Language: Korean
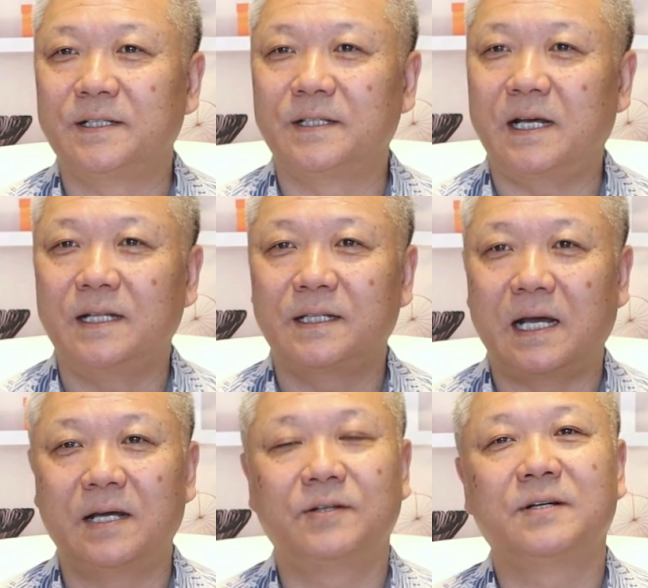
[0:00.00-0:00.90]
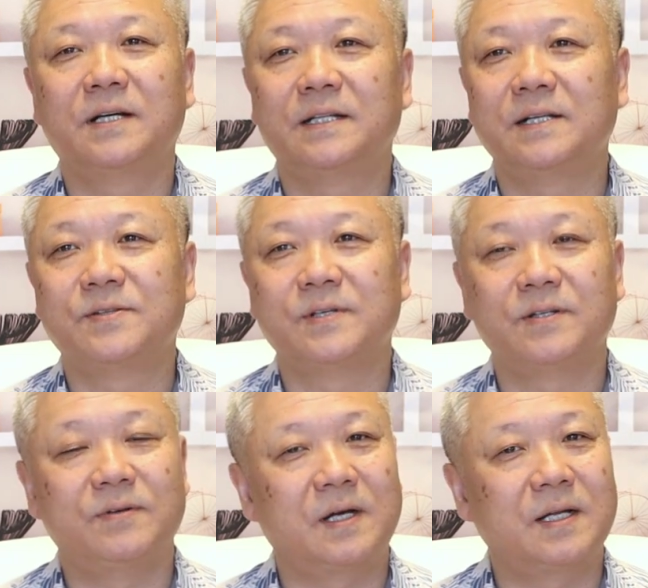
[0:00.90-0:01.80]
때는 한 단어가 될 수
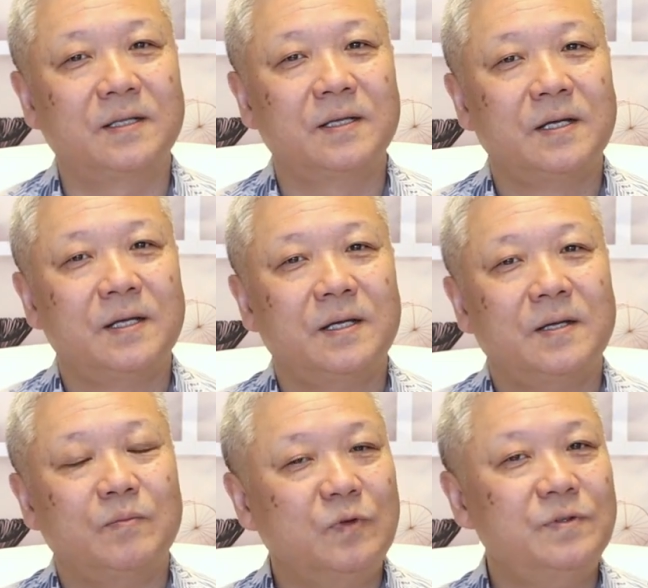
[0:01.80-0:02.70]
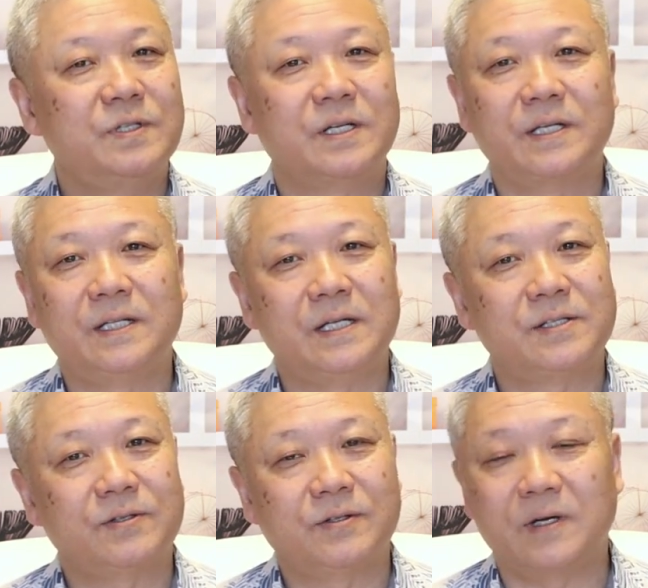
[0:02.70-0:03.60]
있고 한 문장이 될
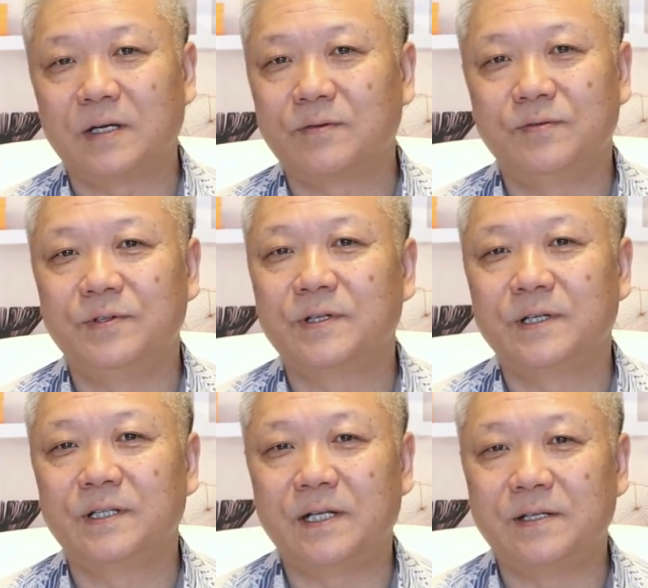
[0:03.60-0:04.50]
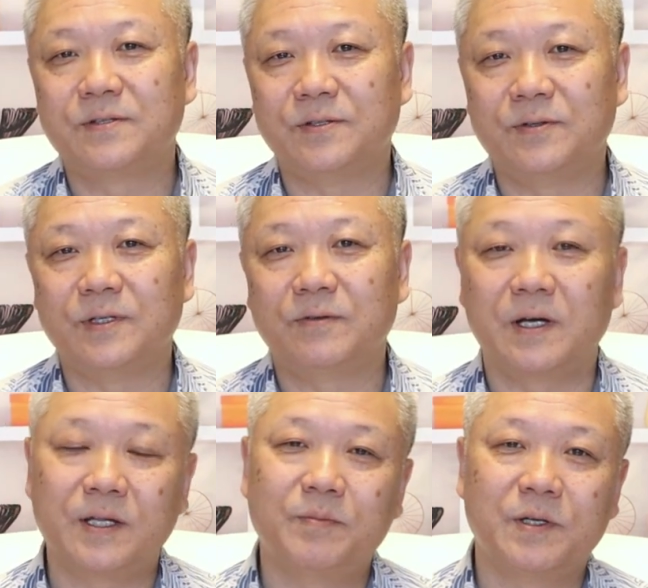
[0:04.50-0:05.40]
수 있고 한 구절이 될 수도
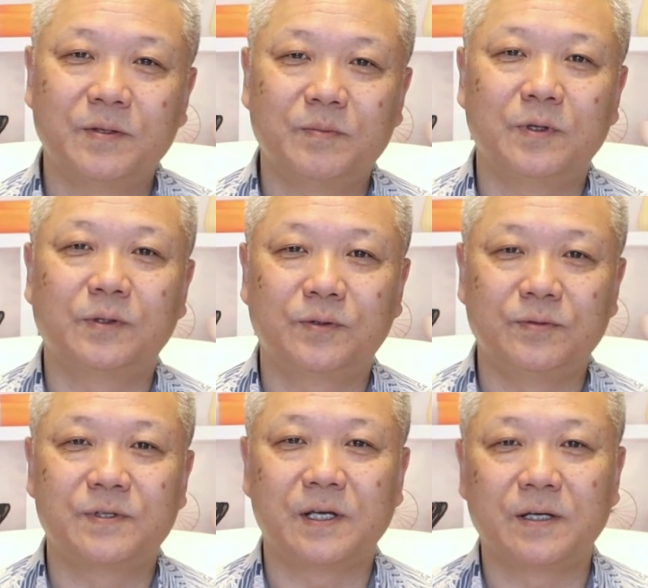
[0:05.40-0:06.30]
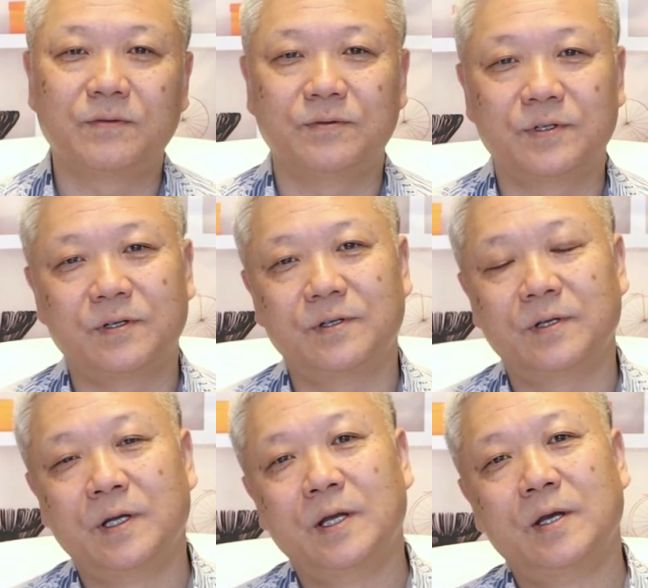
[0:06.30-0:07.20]
있고 아니면은 뭐 두세
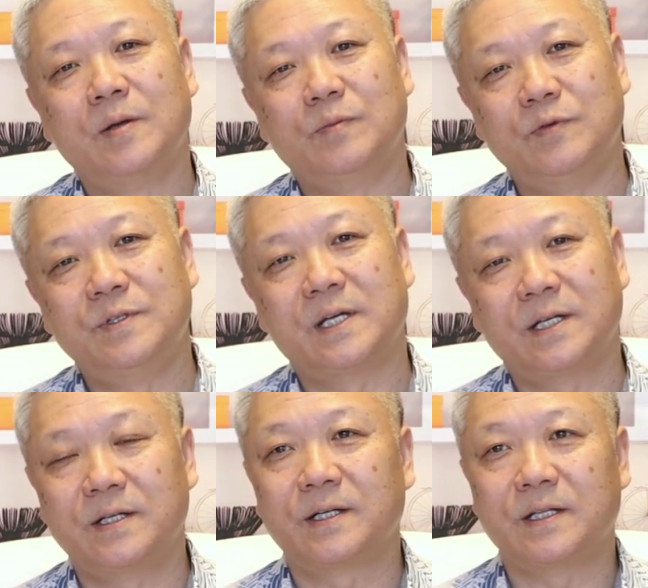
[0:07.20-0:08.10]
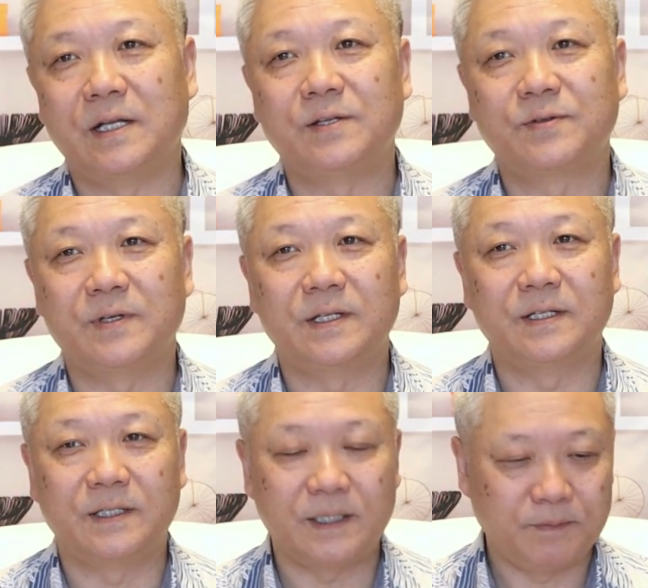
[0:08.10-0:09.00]
구절 문장 이렇게 될 수
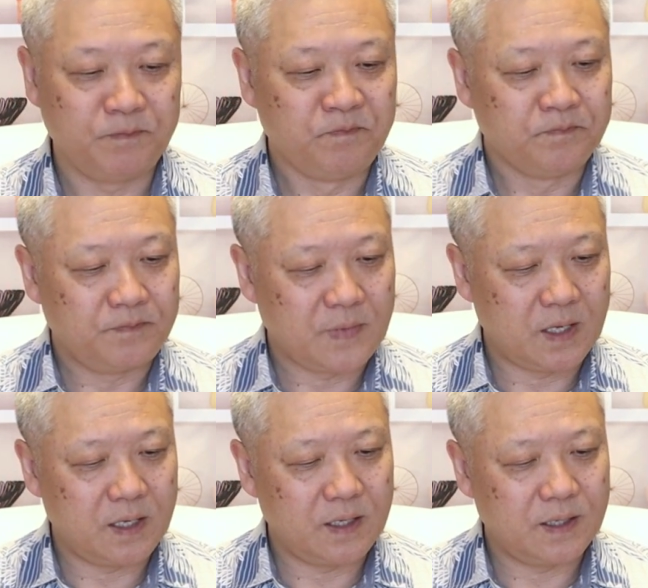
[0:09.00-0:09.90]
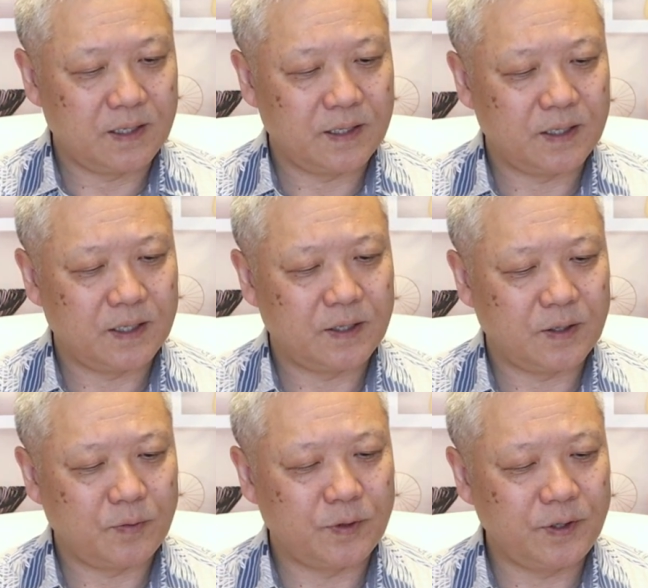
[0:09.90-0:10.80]
있는데
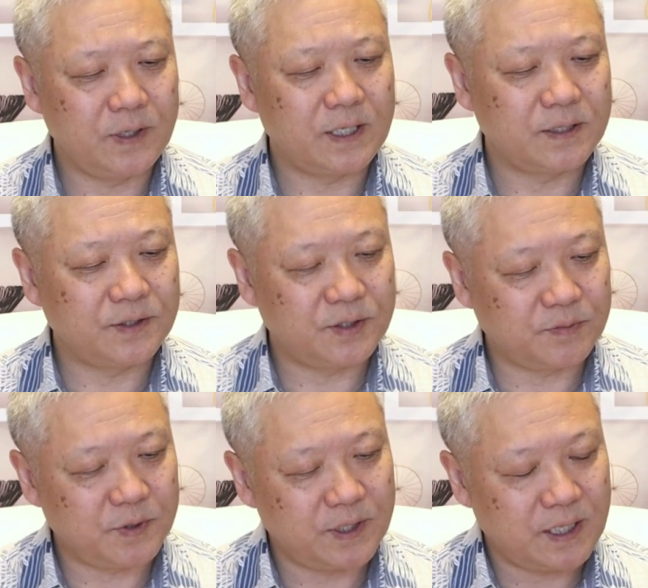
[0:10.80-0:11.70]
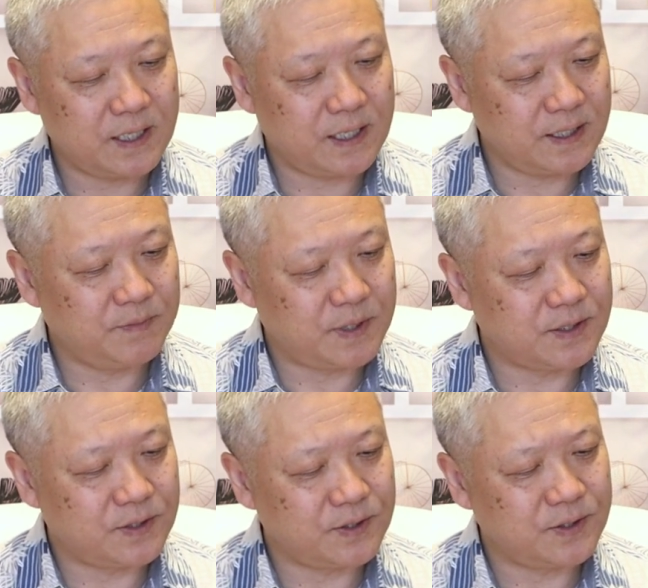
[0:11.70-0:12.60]
아, 월요일 날은 특별히
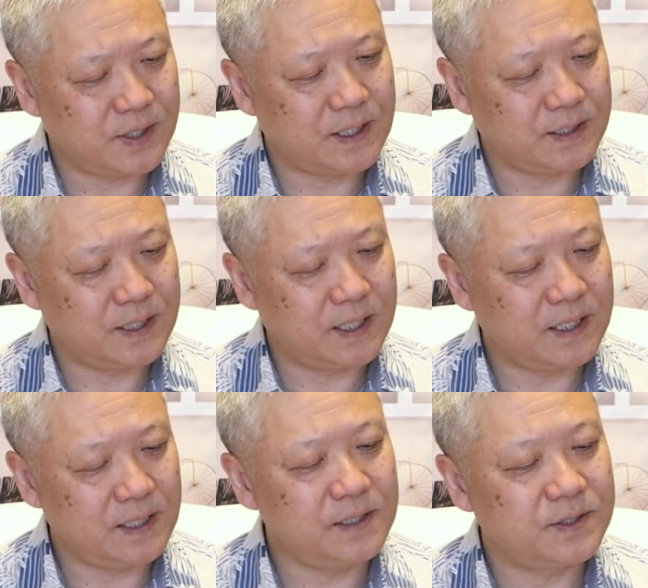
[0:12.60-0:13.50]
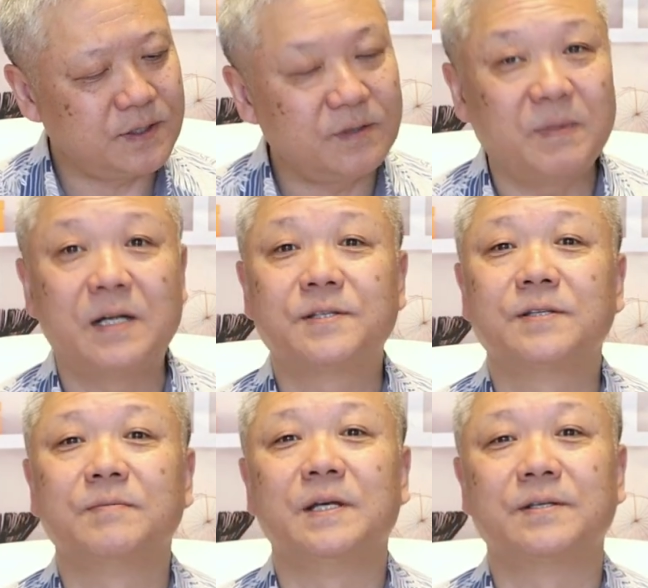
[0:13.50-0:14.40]
하나님께서 저한테 1절
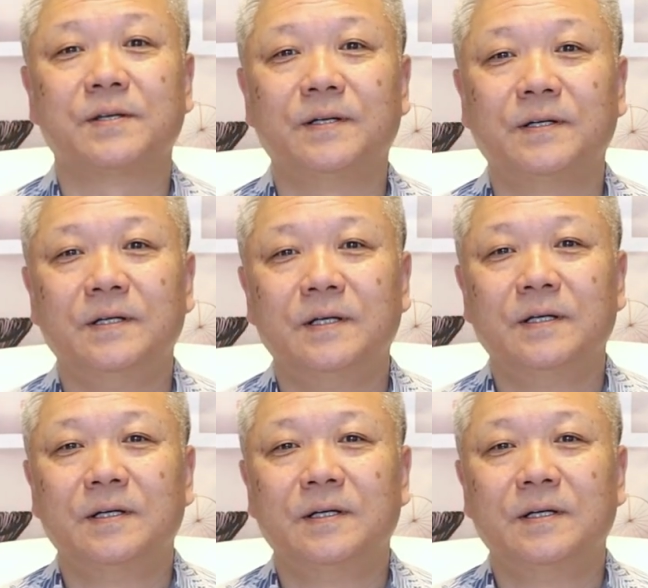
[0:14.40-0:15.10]
말씀에서